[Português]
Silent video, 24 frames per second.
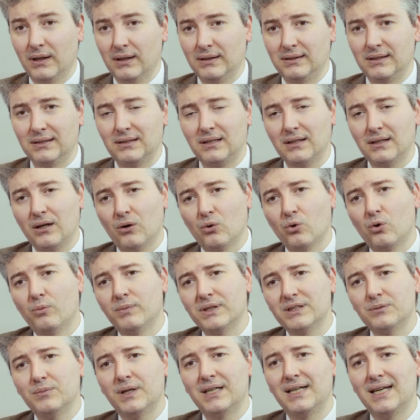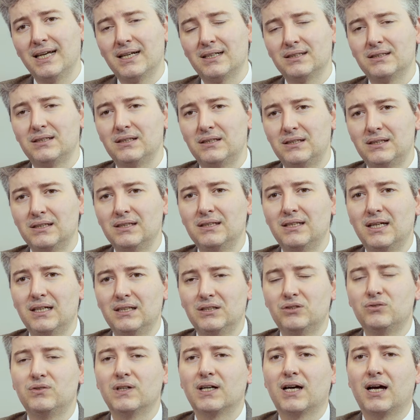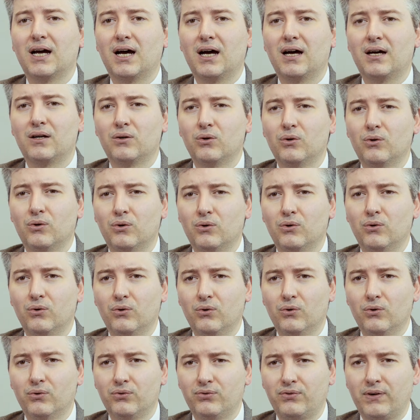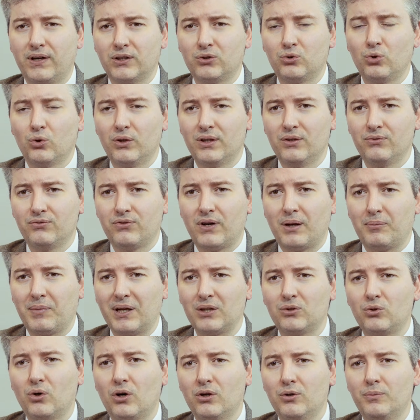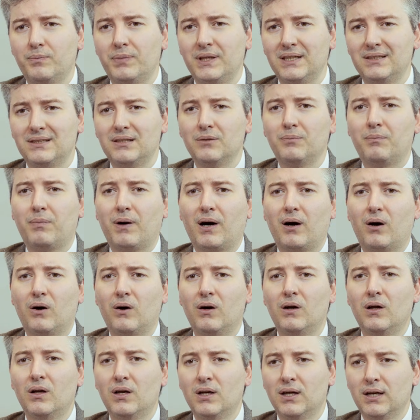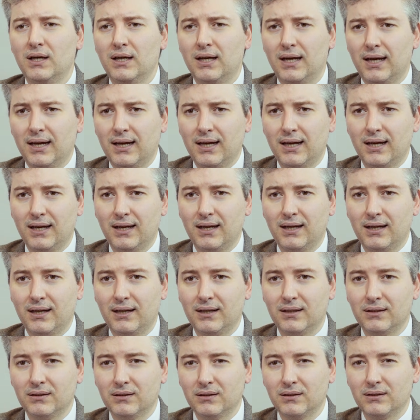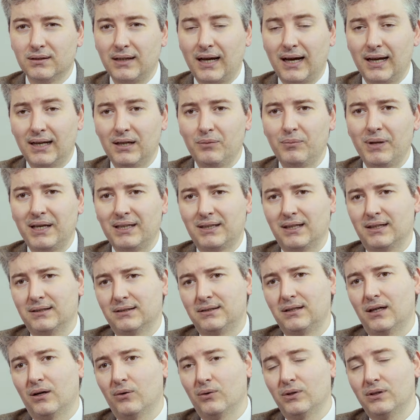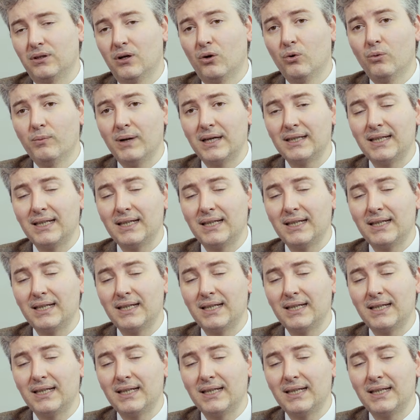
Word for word: existem algumas maneiras de se identificar o, o fator inflamatório principal é, na alimentação. Então, uma